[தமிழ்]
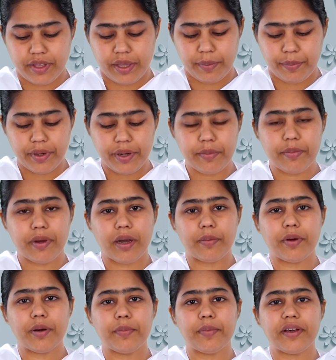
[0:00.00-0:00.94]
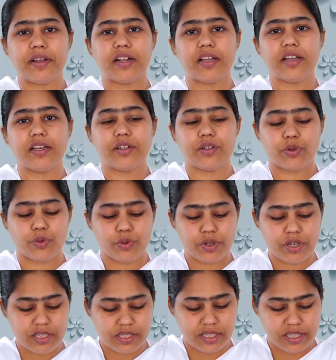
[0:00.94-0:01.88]
எப்படி பாபா பாருங்க
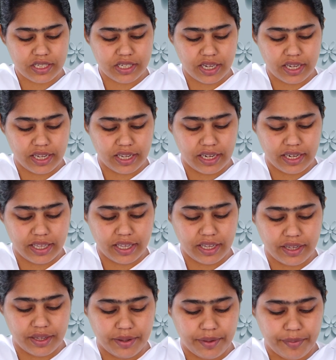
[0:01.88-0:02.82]
நோட்டீஸ் அடித்தாங்க இல்லையா